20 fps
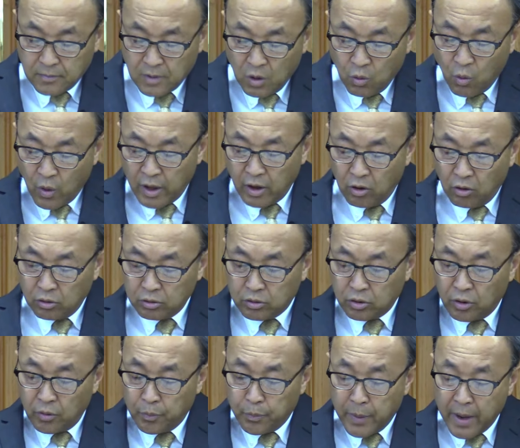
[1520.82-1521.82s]
왜 이런
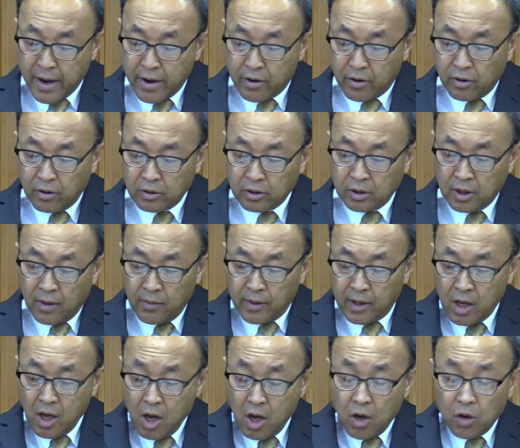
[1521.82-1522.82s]
것들을 빼요? 그
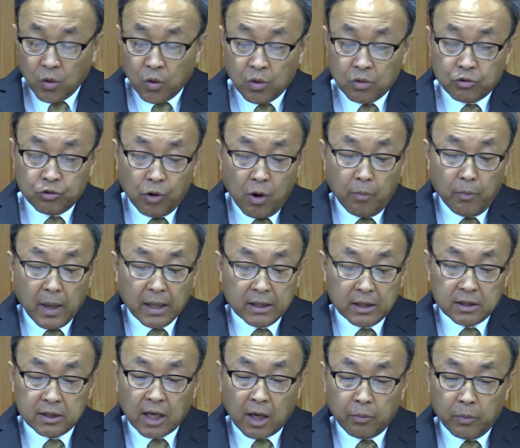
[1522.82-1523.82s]
다음에
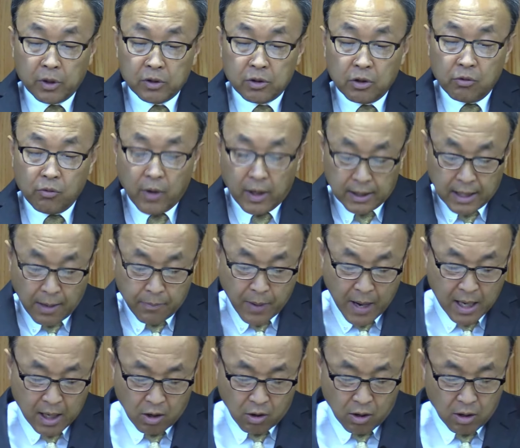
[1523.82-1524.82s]
구원받는 장면들을 왜 다
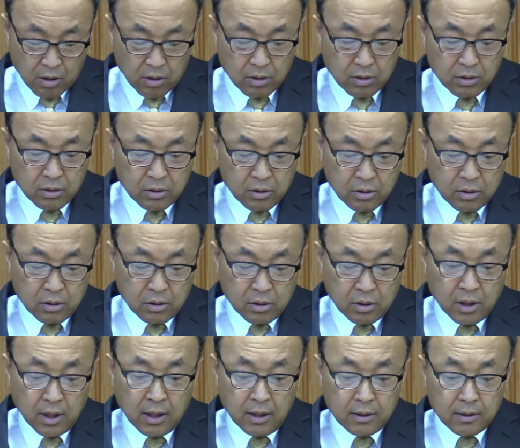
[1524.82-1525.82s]
바꿔?
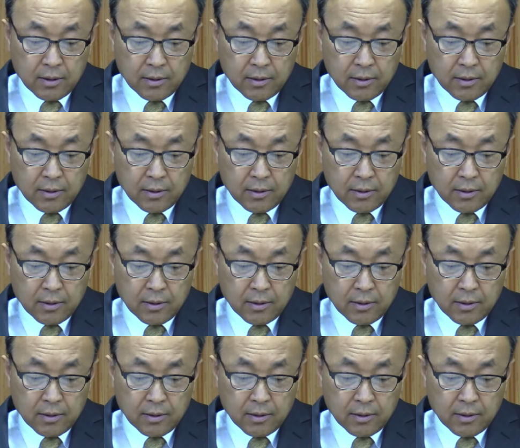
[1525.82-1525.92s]
에? 예?